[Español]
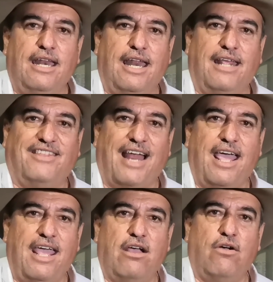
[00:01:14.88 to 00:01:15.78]
le
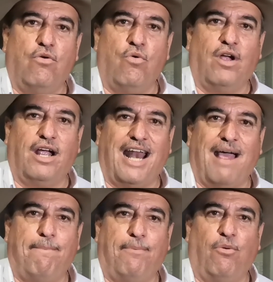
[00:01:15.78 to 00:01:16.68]
trae un
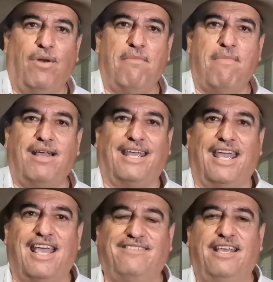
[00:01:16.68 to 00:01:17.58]
gran problema
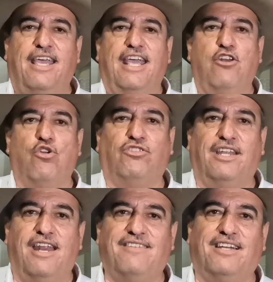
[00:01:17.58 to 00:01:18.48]
que es no
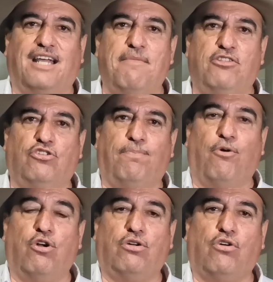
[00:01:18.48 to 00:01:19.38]
tener acercamiento
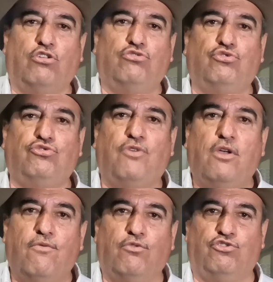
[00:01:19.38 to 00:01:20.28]
por, con sus
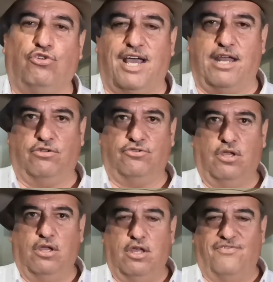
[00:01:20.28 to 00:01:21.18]
funcionarios.
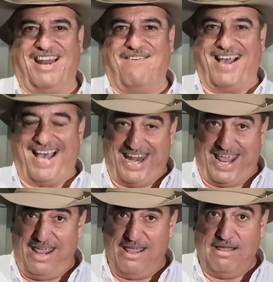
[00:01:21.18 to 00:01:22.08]

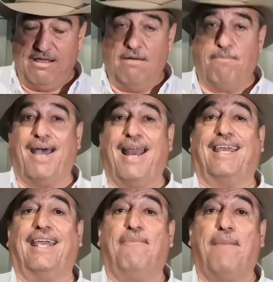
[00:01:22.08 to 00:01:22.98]
Trabajaré para
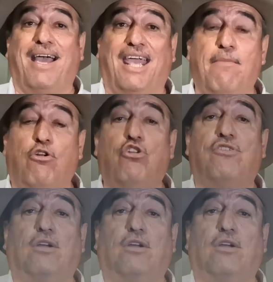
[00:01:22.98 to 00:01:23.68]
que bajemos los